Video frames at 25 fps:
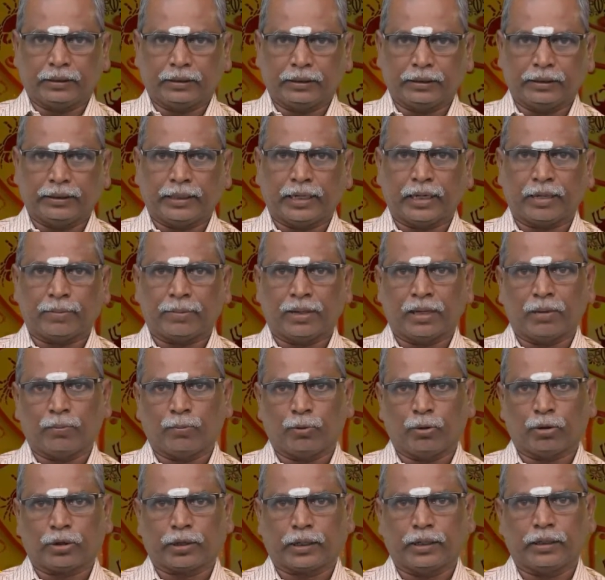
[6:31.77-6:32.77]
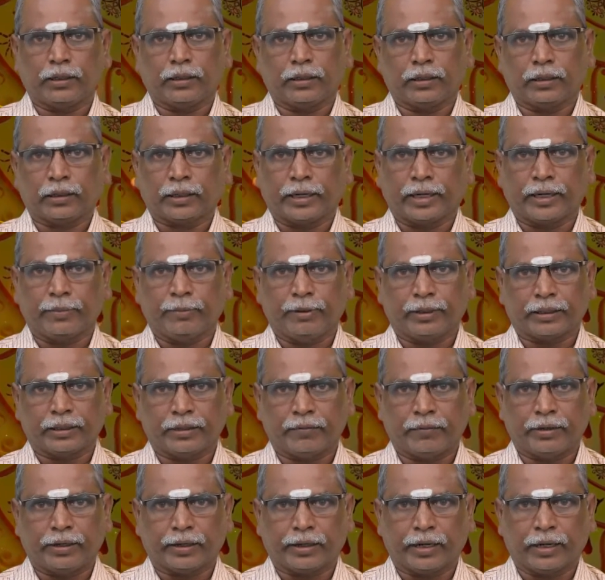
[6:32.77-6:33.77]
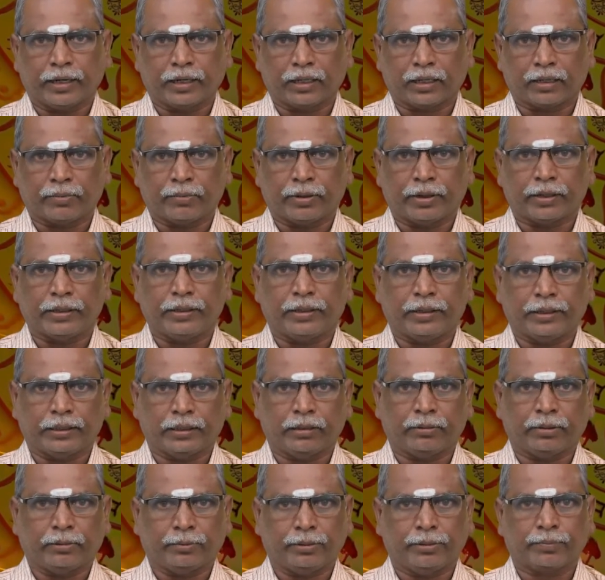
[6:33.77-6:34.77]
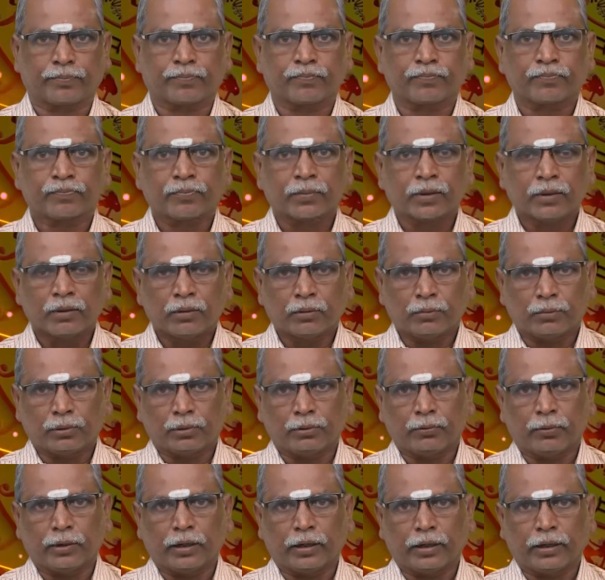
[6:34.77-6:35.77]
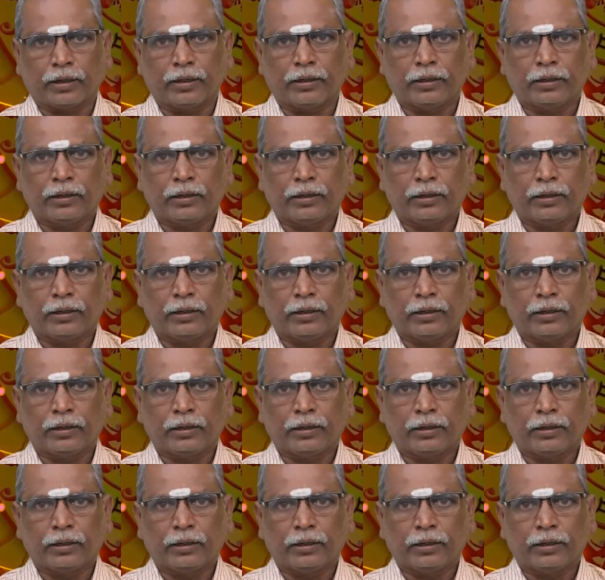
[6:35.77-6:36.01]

நிதானமான போக்கை கடைபிடிக்க வேண்டிய காலகட்டமாக இன்றைய தினம் அமையும் பொதுவாக